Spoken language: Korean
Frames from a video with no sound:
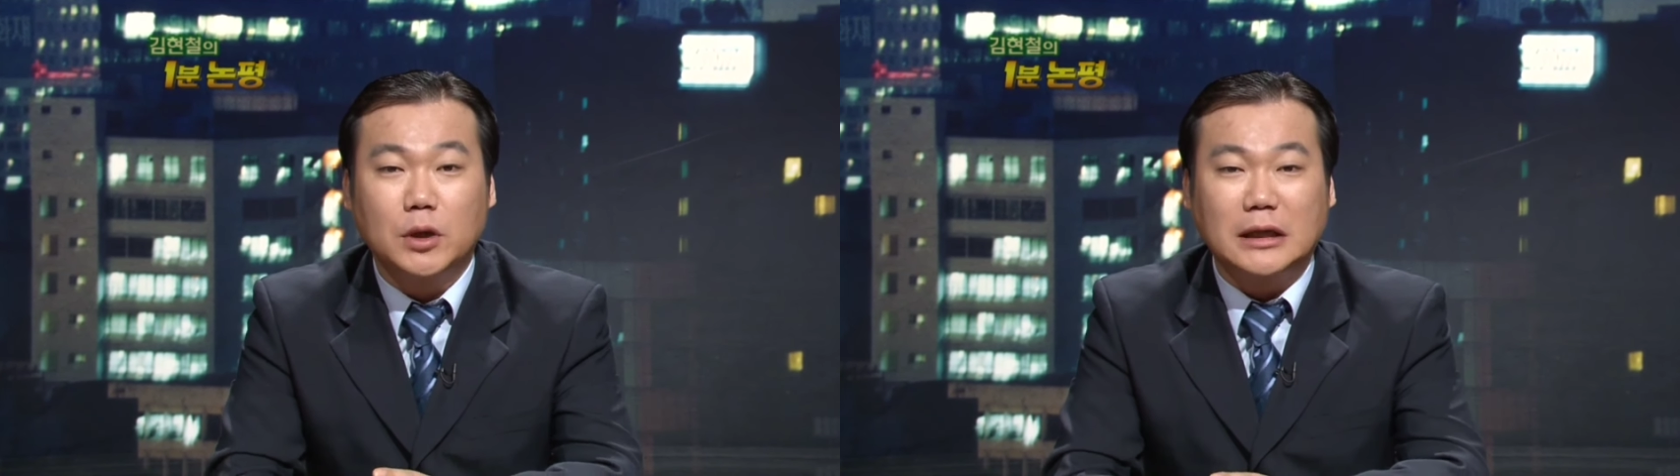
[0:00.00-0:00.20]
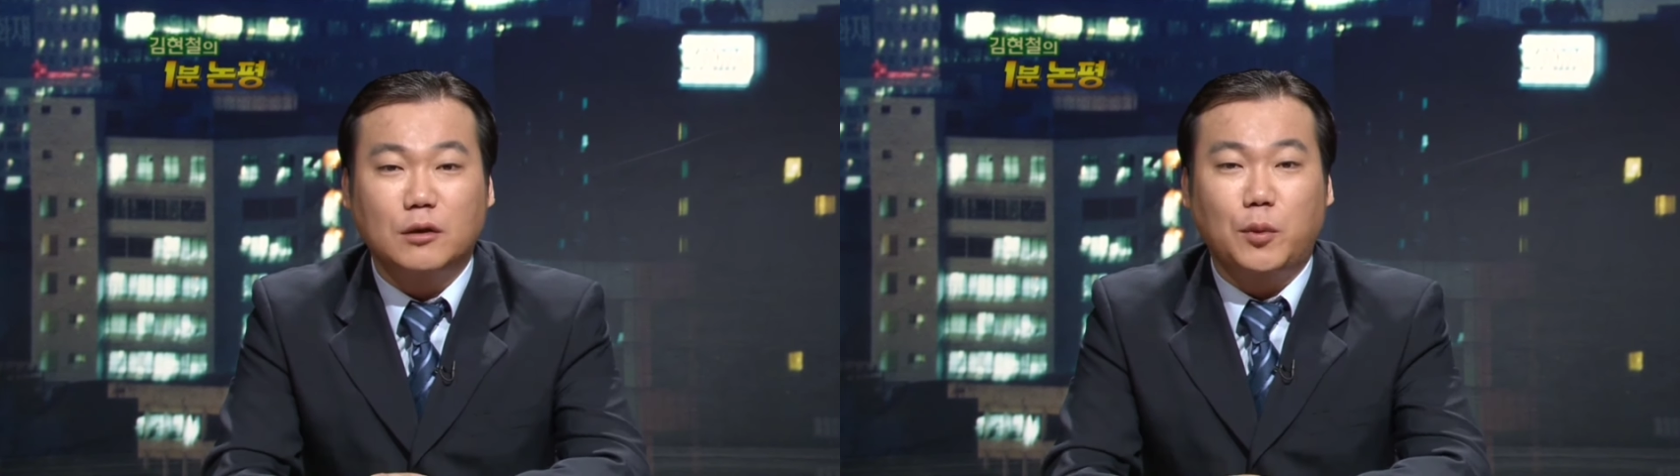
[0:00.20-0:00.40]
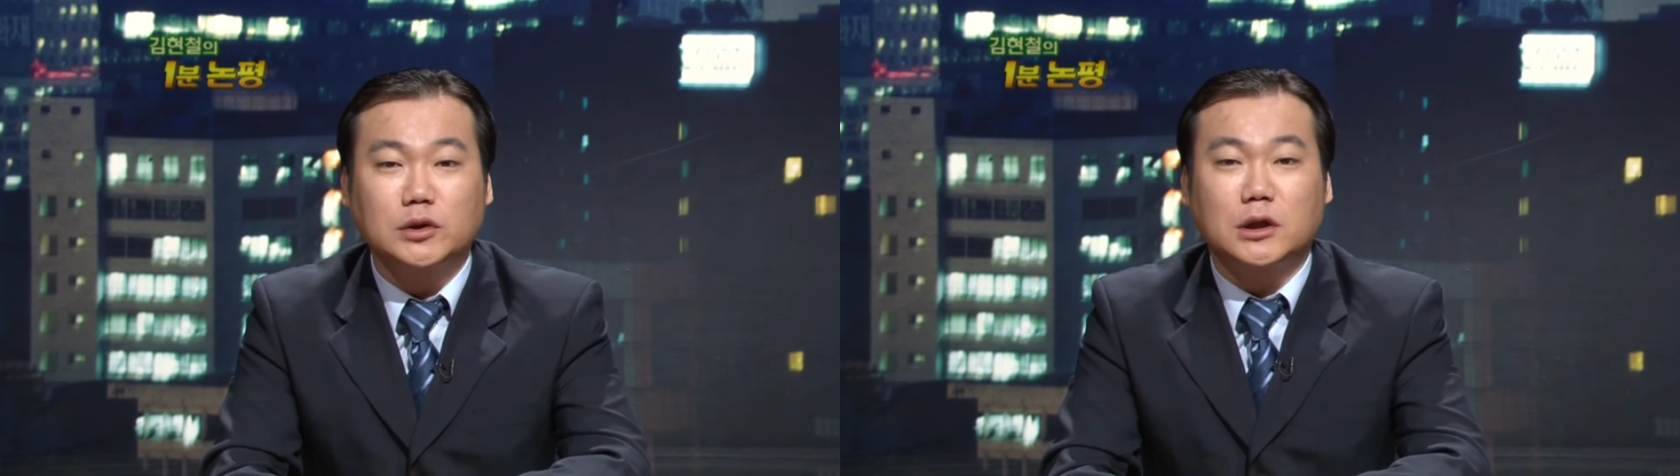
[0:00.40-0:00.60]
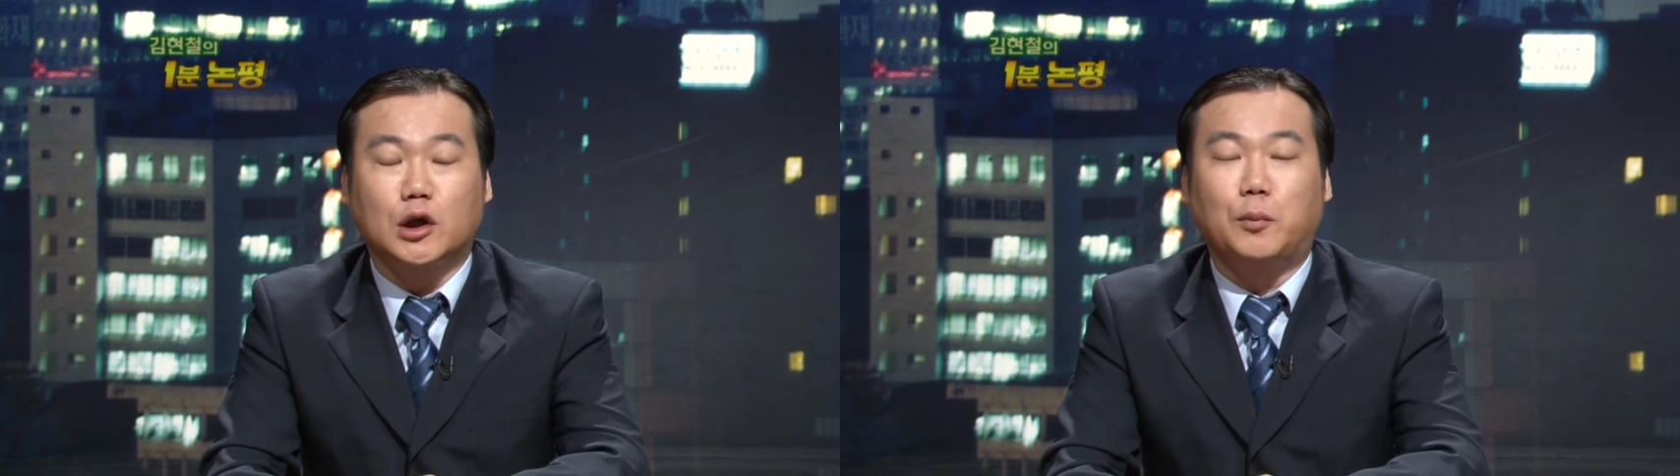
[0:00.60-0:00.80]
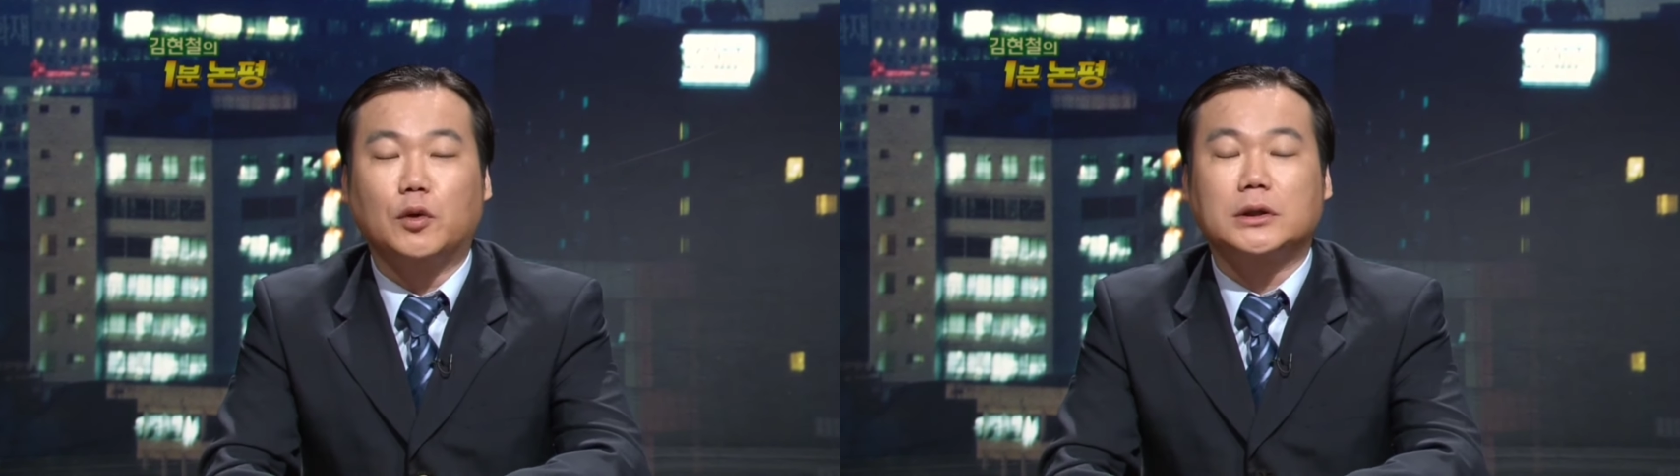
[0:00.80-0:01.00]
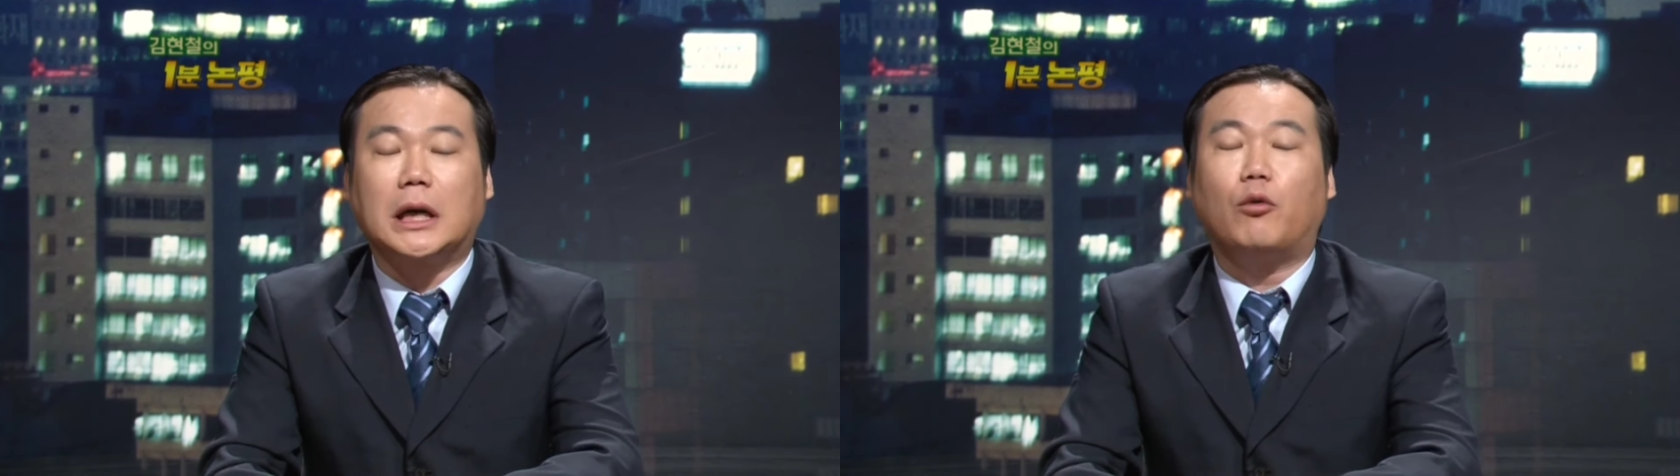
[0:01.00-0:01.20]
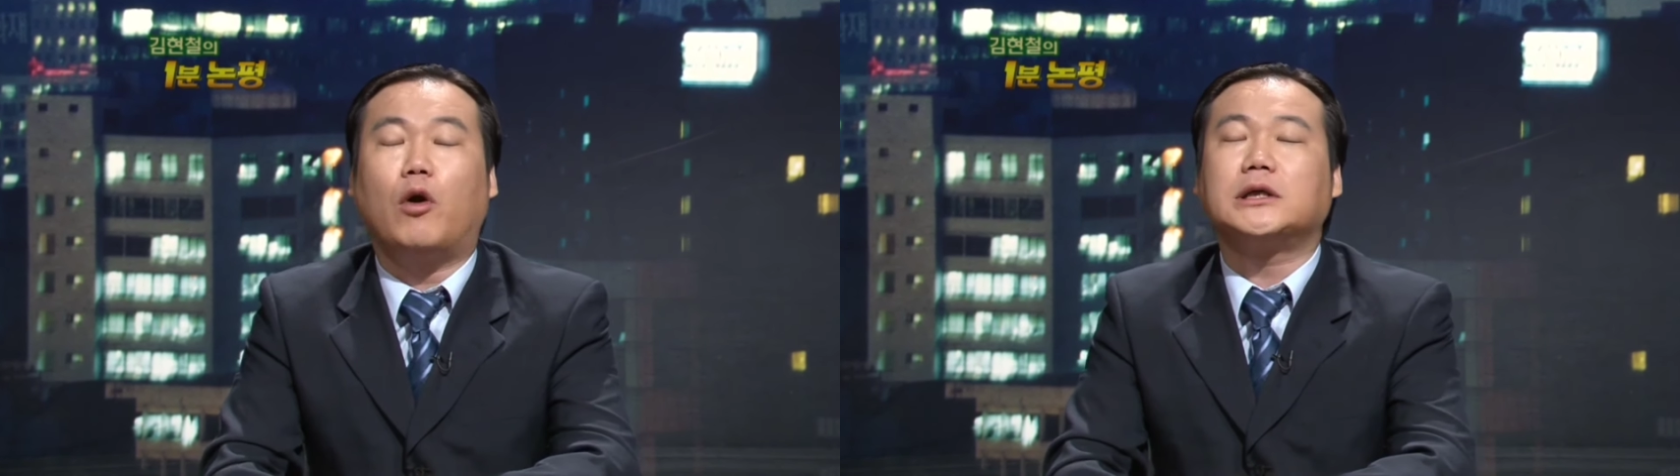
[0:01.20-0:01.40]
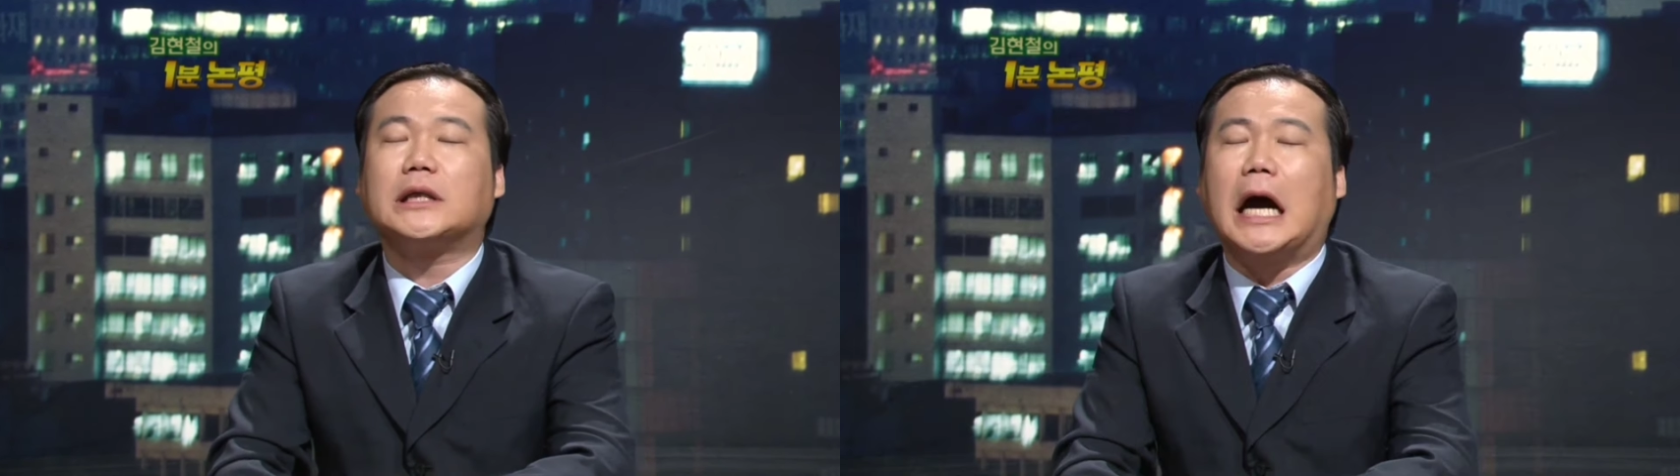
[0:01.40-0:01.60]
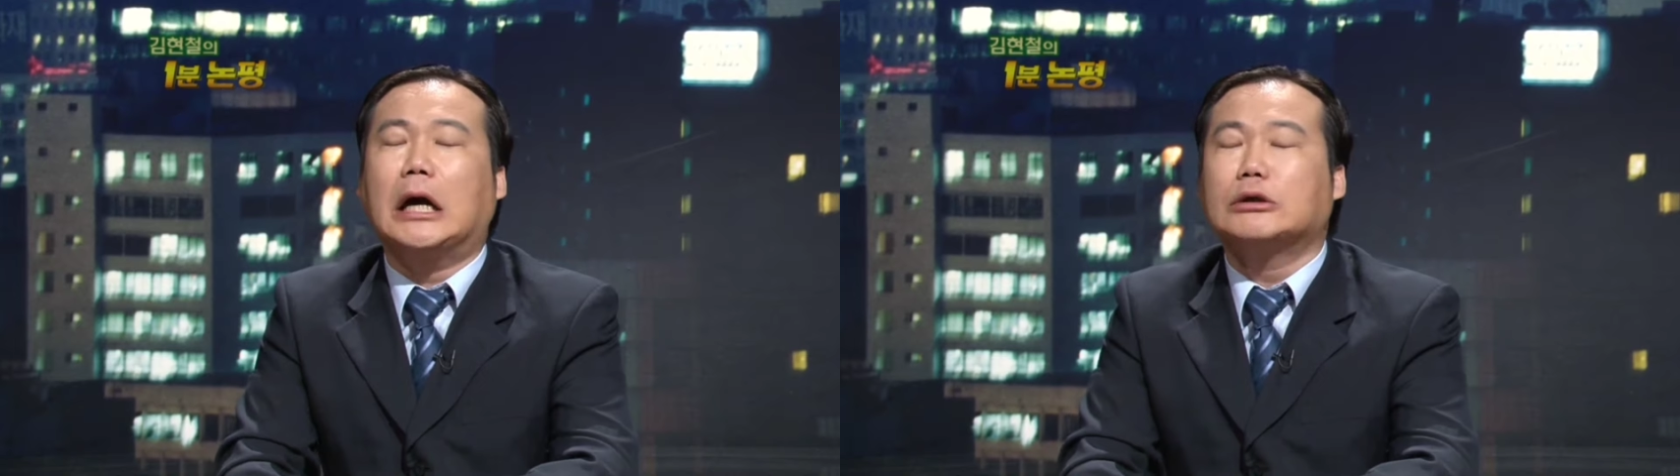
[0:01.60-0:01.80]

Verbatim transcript: 블라드 보스토크 보드카 원샷